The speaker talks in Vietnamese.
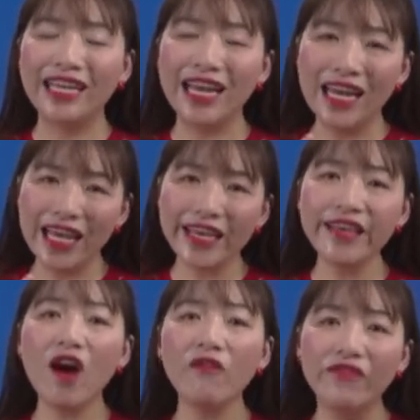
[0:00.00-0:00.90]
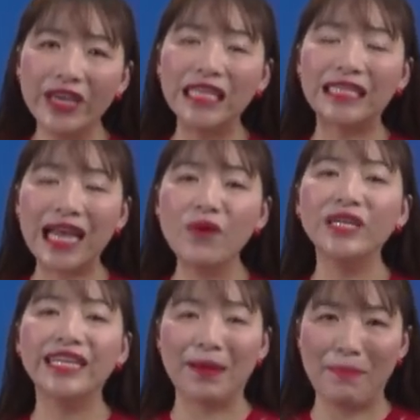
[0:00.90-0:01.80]
cái lý do vì sao
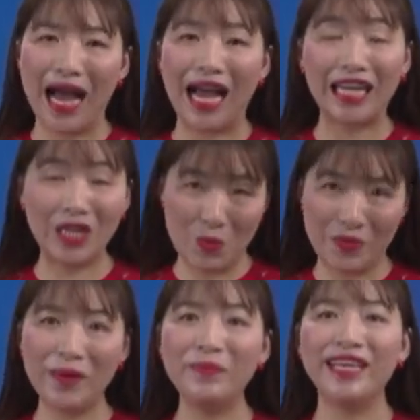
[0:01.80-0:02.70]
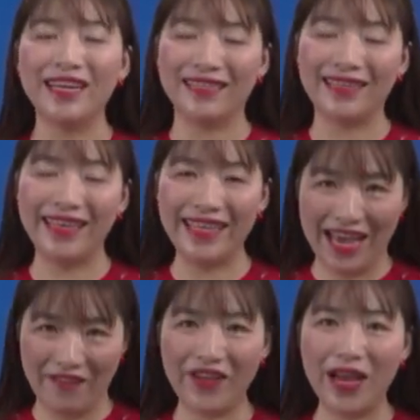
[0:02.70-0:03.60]
người đàn bà không chấp nhận giải